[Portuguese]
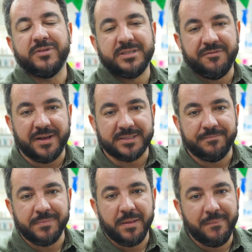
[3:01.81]
que você faça.
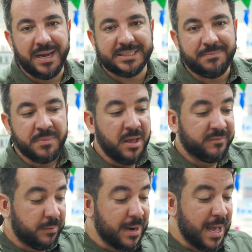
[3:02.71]
Beleza?
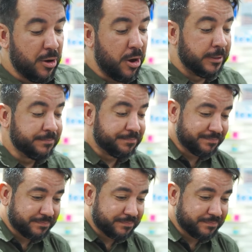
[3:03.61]
Vamos lá. Ó,